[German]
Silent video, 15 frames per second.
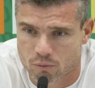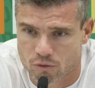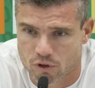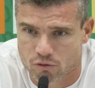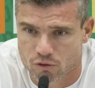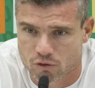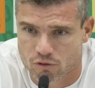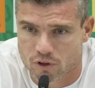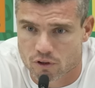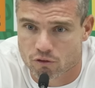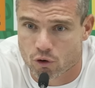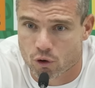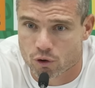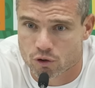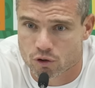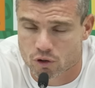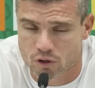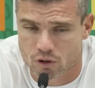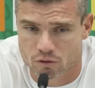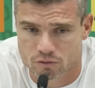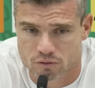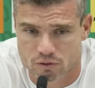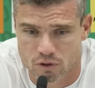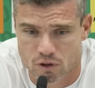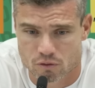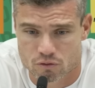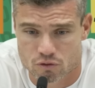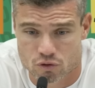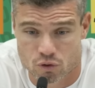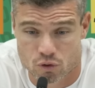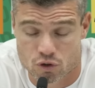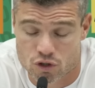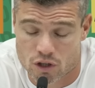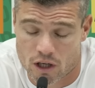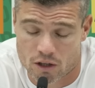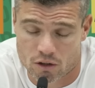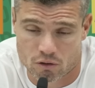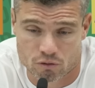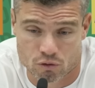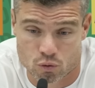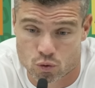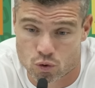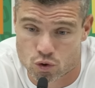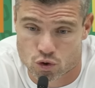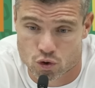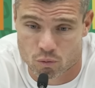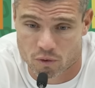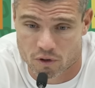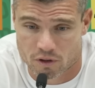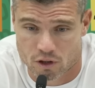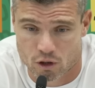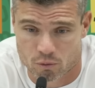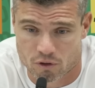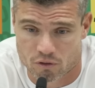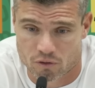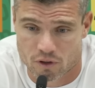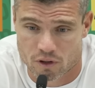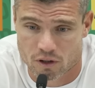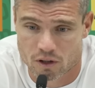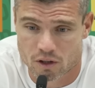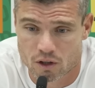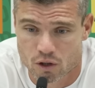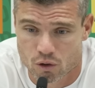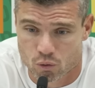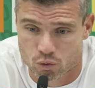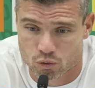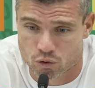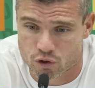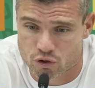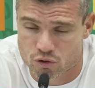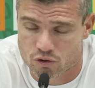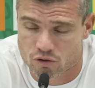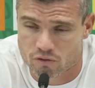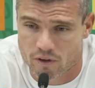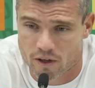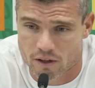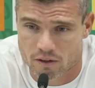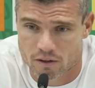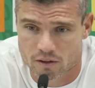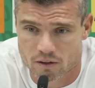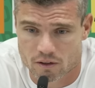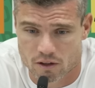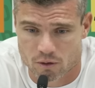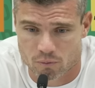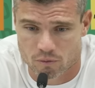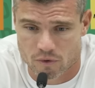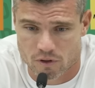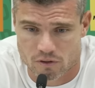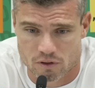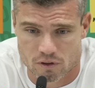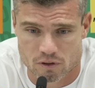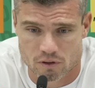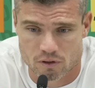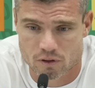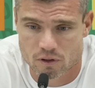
dass wir uns wieder freuen können auf ein, auf ein schönes Stadion, auf eine gute Stimmung. Ich glaube, dass wir gut unterstützt werden, dass, die,